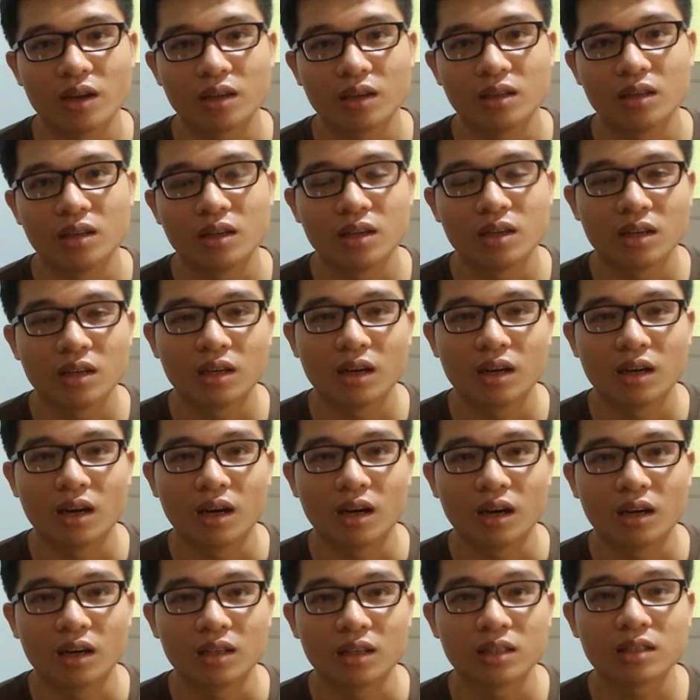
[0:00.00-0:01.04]
thể
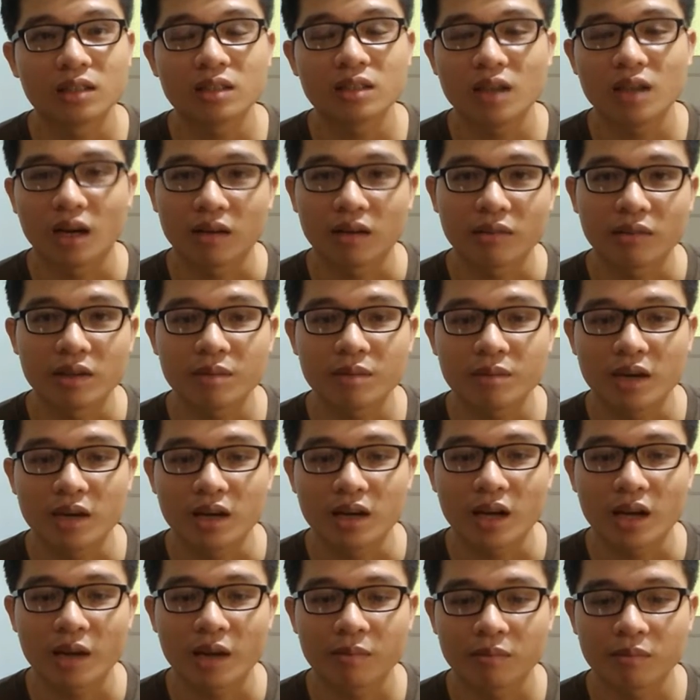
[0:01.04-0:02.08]
à, hướng dẫn và giúp
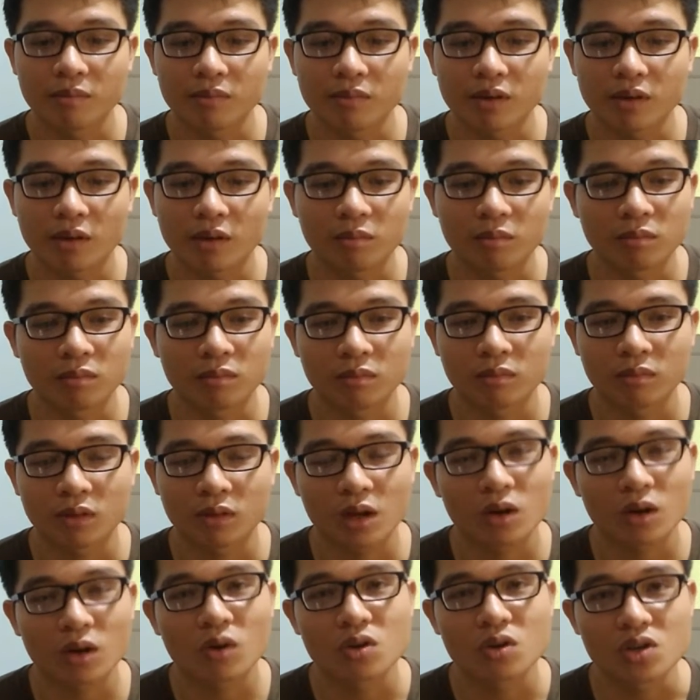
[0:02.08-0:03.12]
đỡ em trong
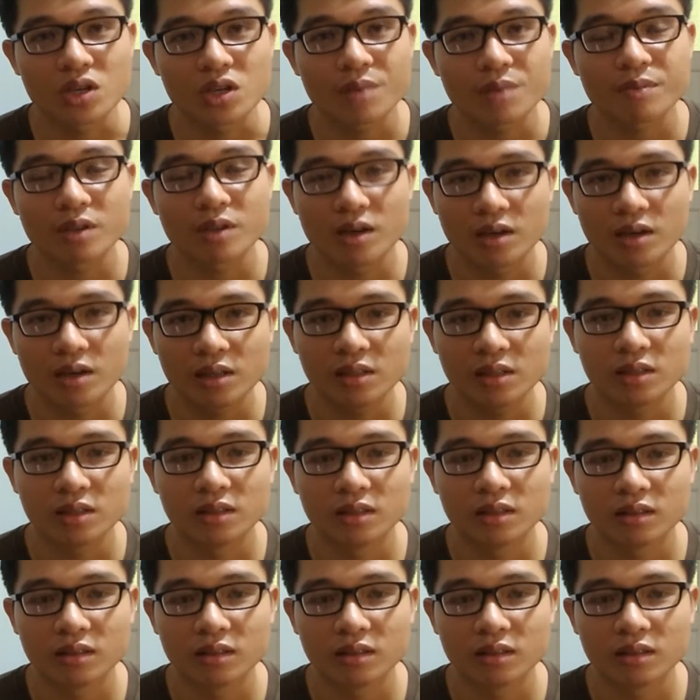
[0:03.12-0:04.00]
cái con đường sắp tới